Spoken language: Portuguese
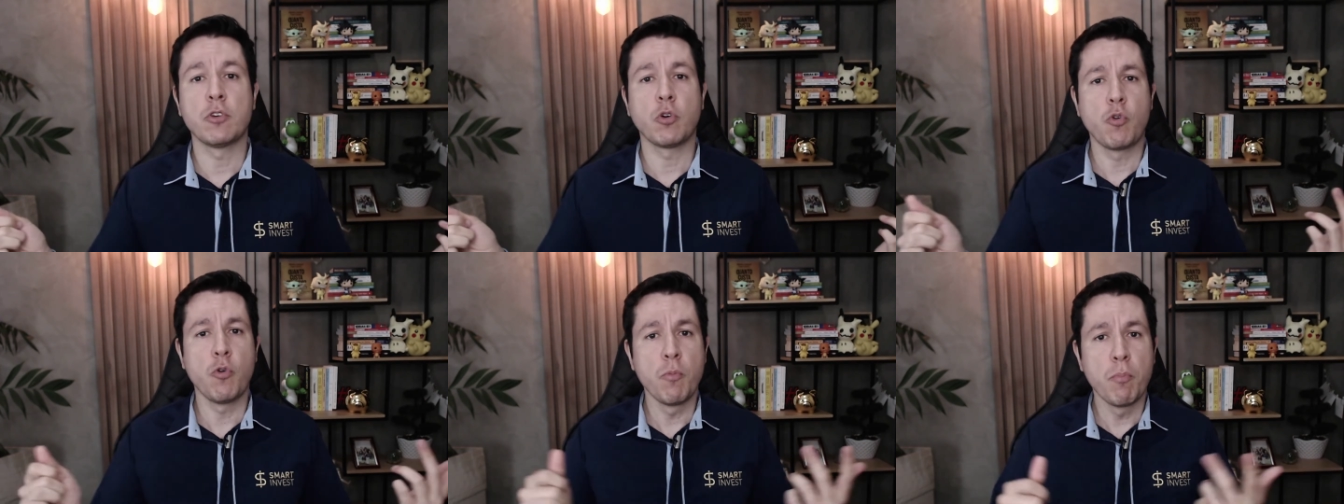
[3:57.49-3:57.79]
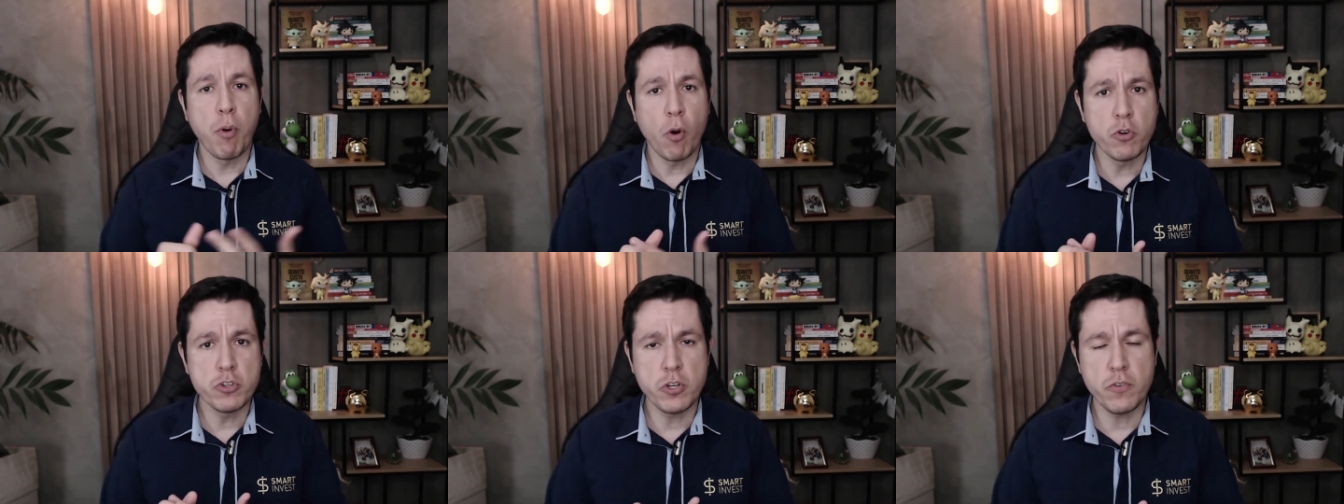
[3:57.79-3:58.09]
com um
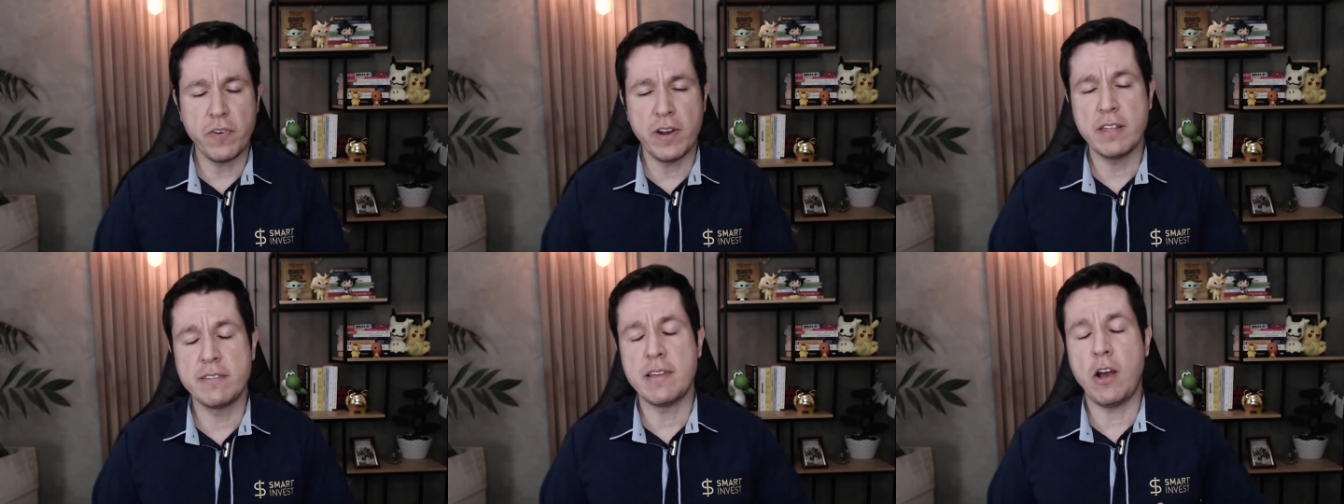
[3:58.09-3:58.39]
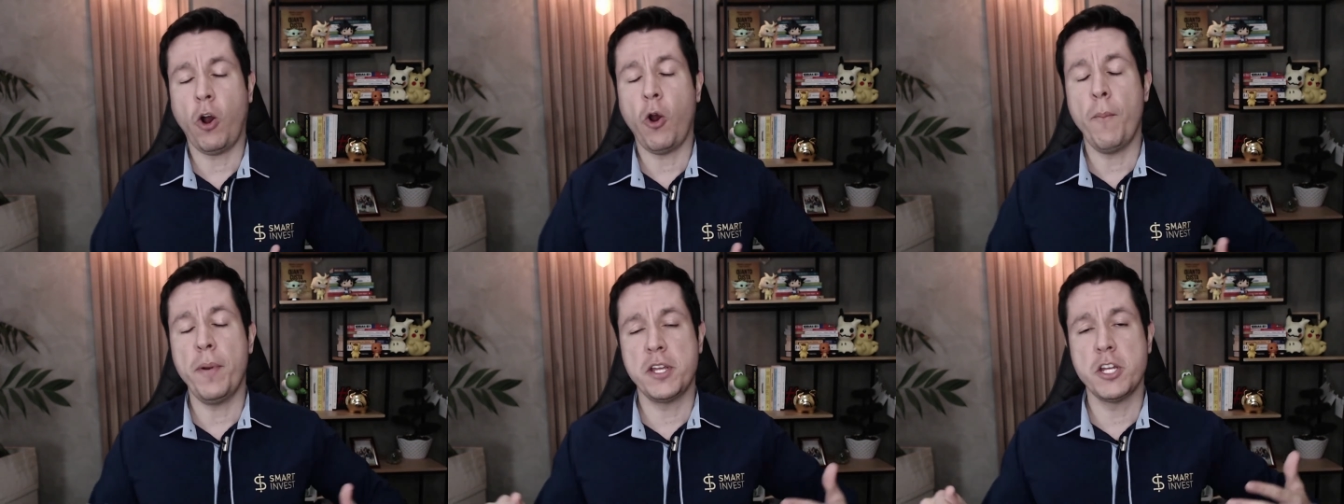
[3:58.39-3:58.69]
bom diferencial
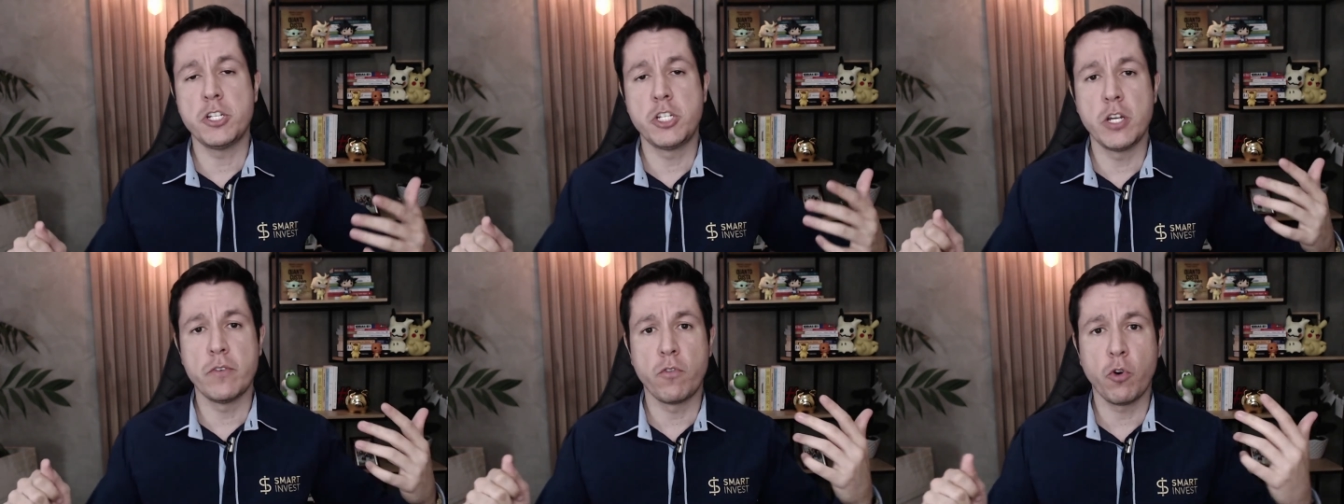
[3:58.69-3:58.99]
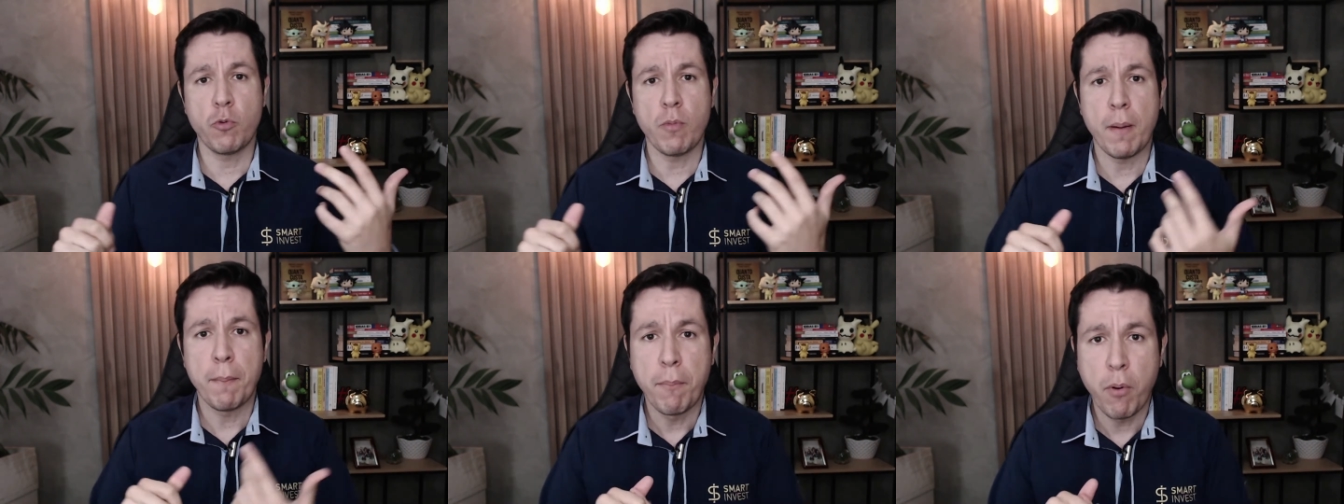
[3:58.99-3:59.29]
competitivo, com
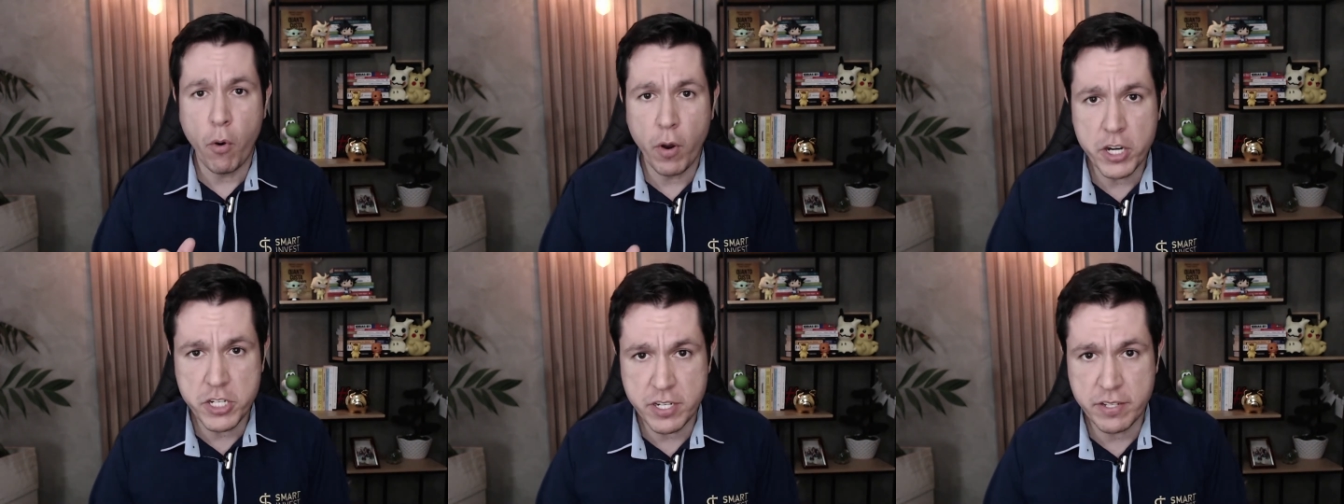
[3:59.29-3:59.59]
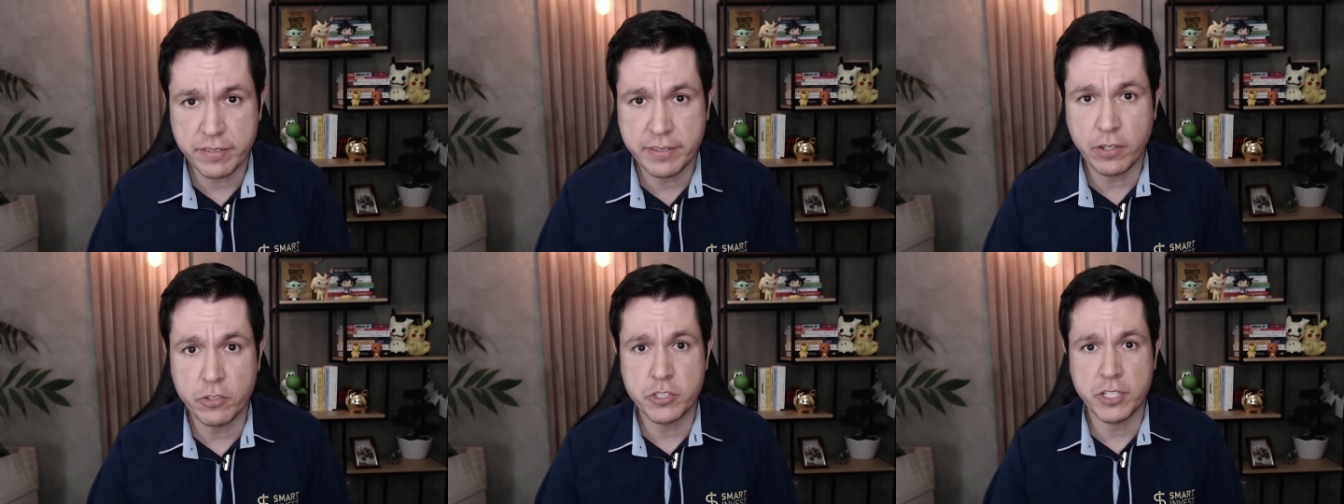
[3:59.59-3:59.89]
uma boa gestão de